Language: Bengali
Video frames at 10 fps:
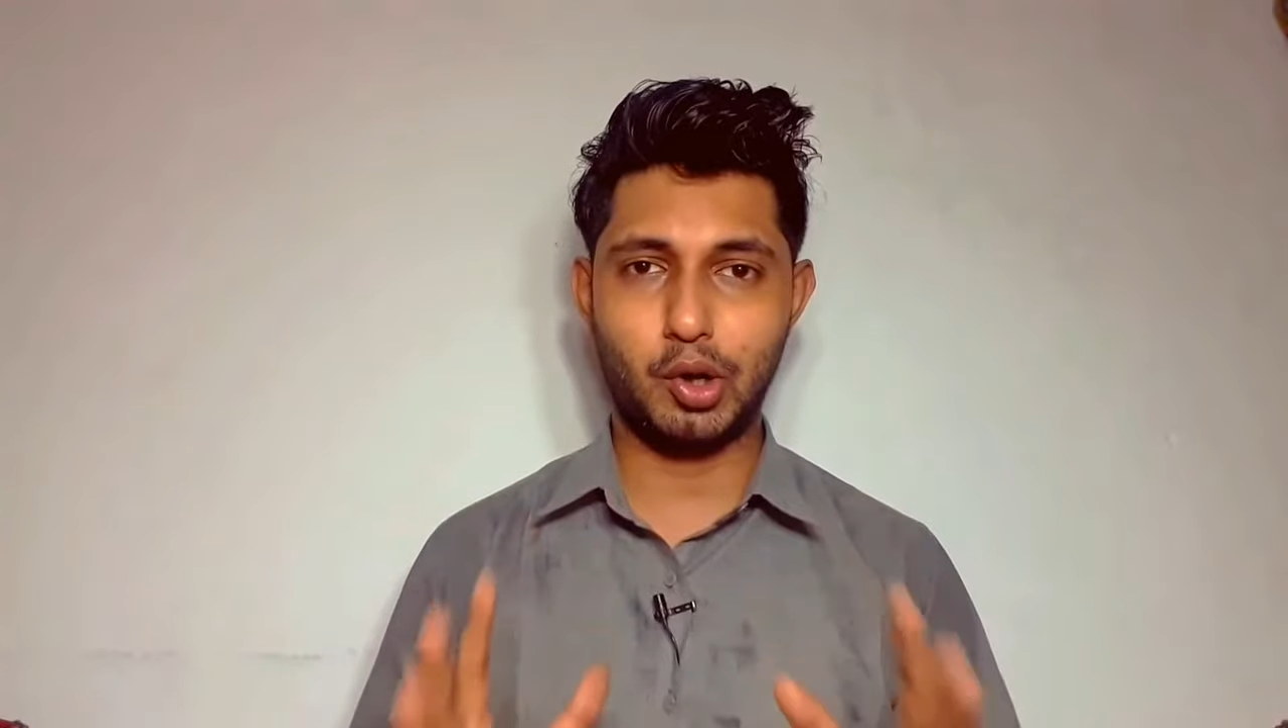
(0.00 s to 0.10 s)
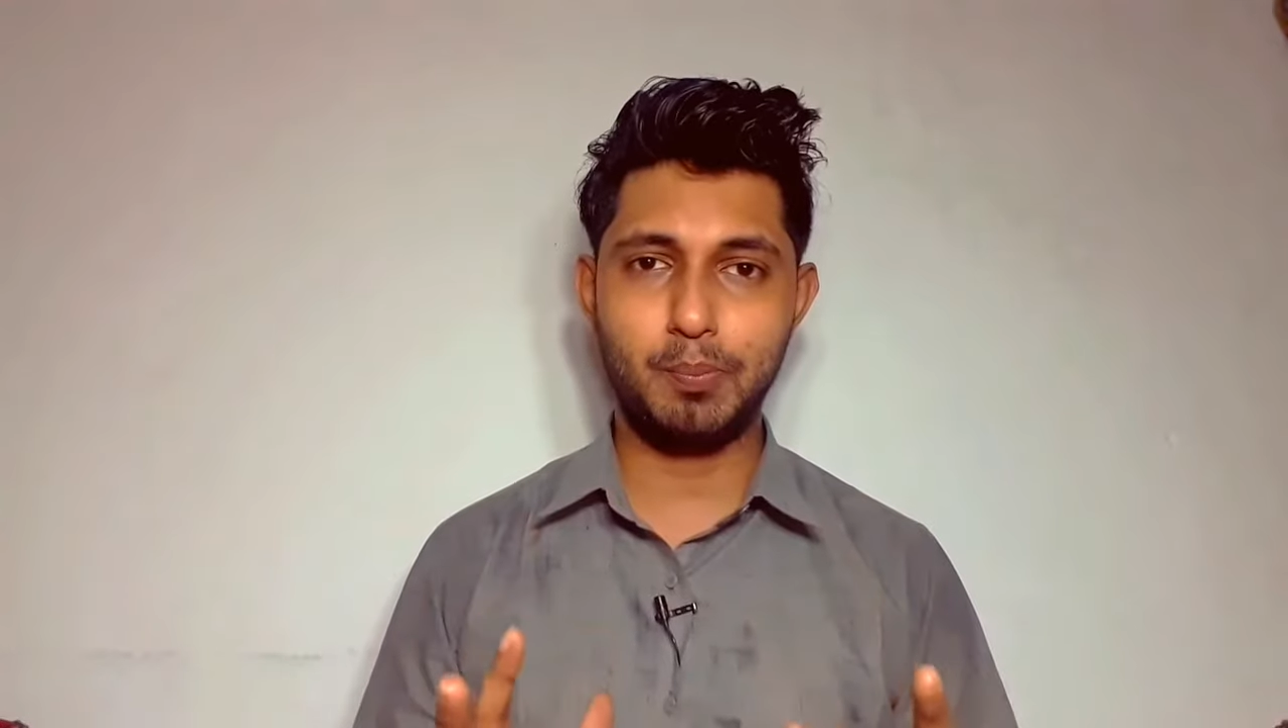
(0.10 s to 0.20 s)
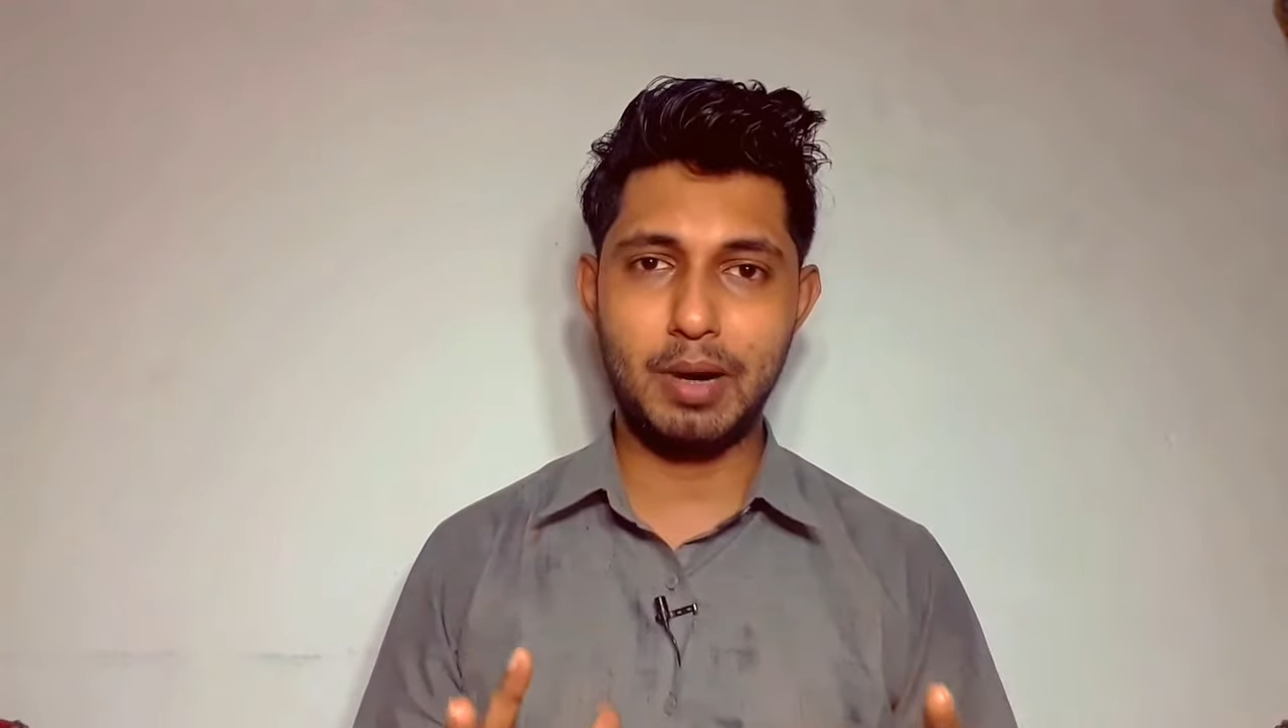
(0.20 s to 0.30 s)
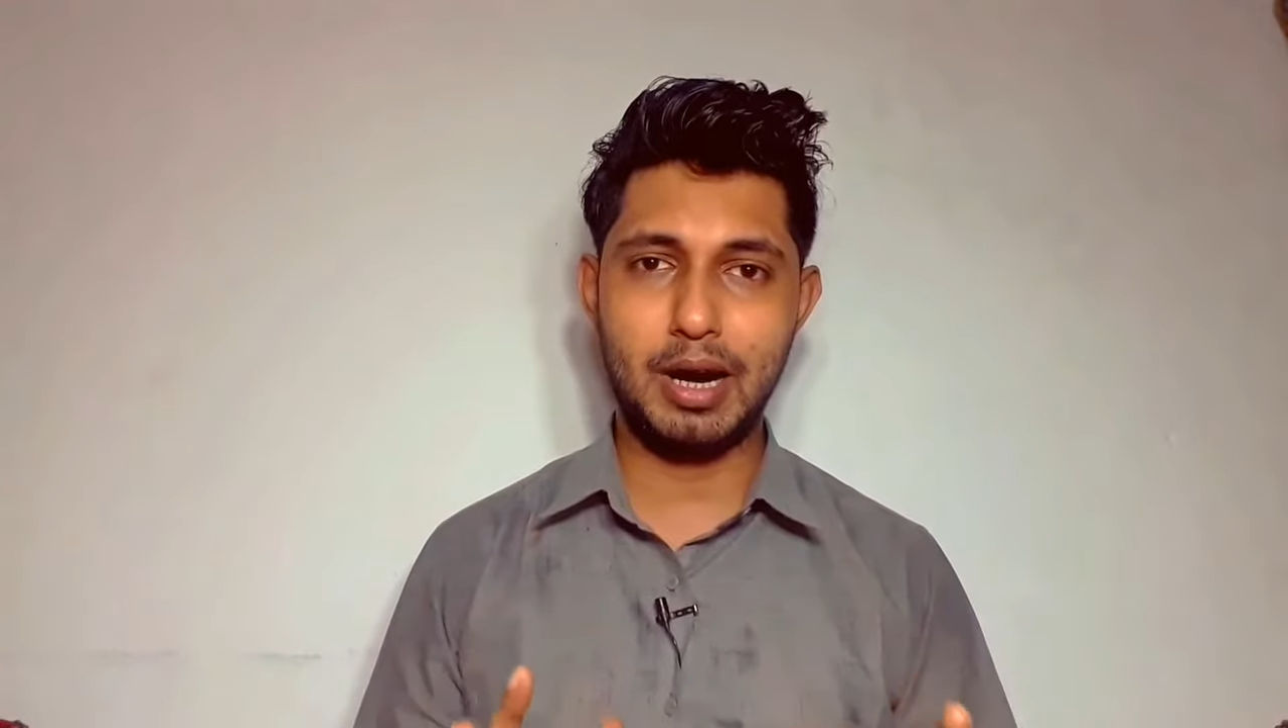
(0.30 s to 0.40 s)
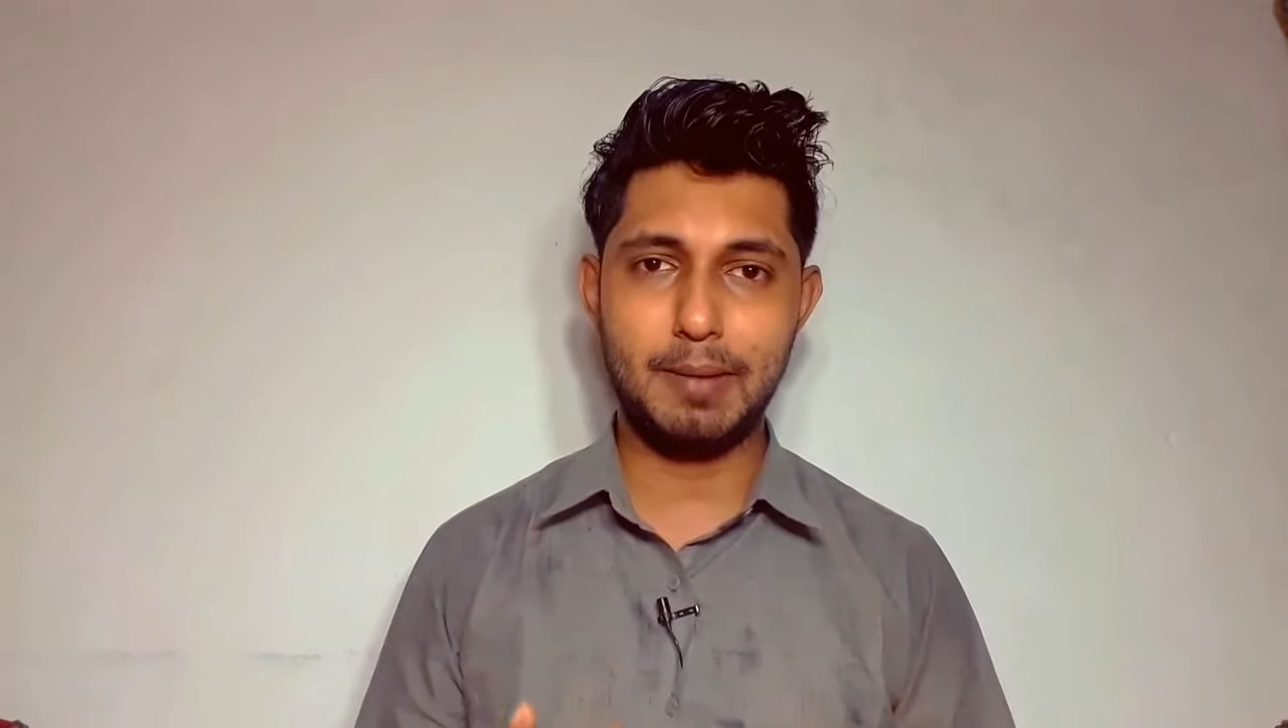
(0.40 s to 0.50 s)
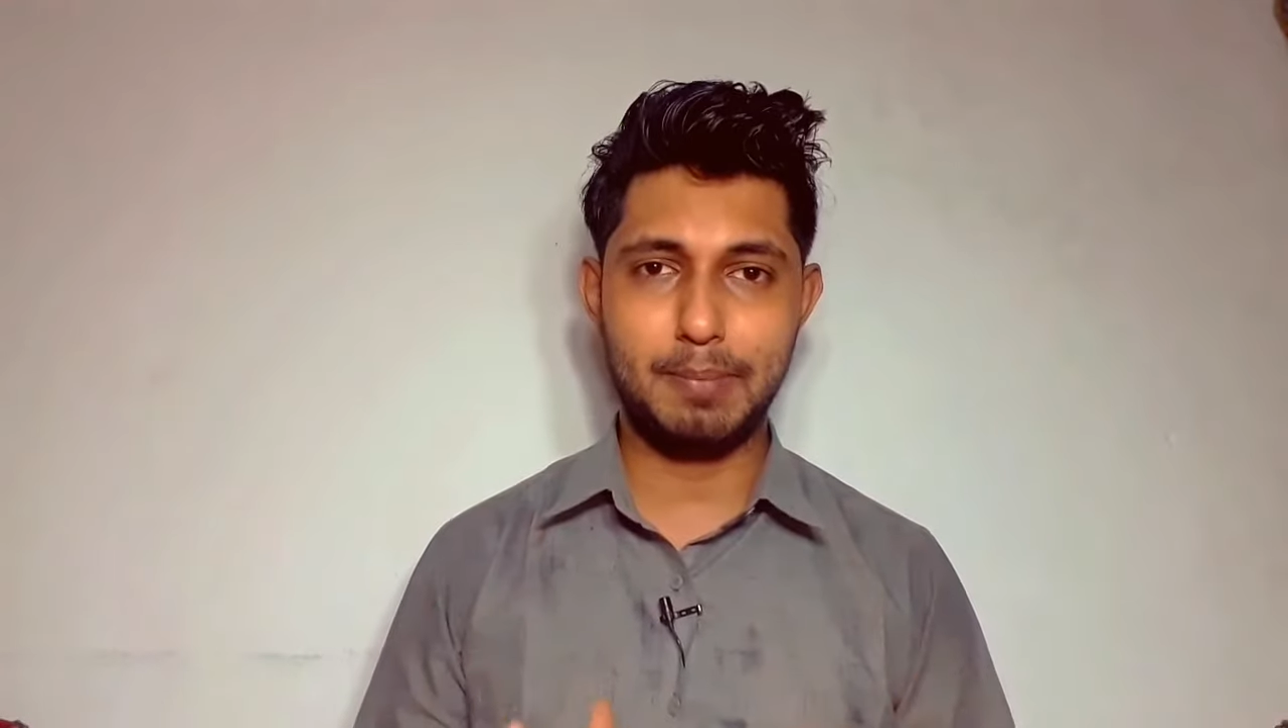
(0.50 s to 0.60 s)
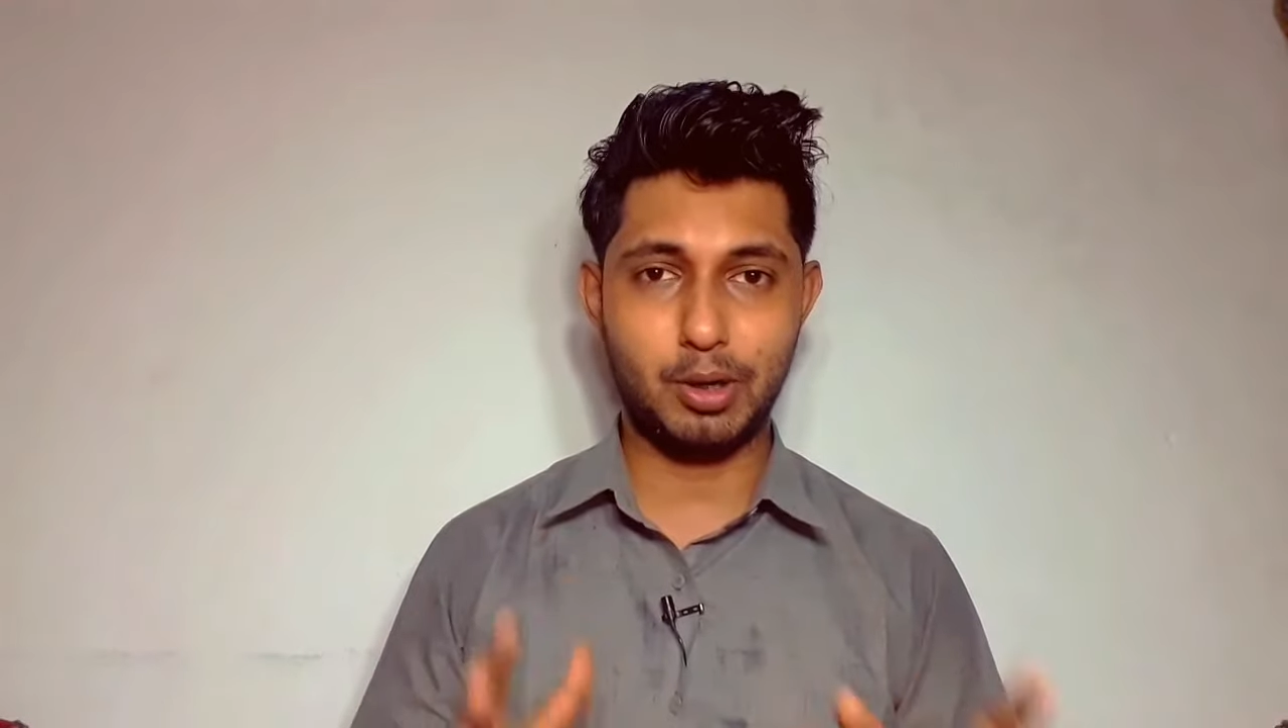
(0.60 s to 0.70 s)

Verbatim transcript: গরম ভাব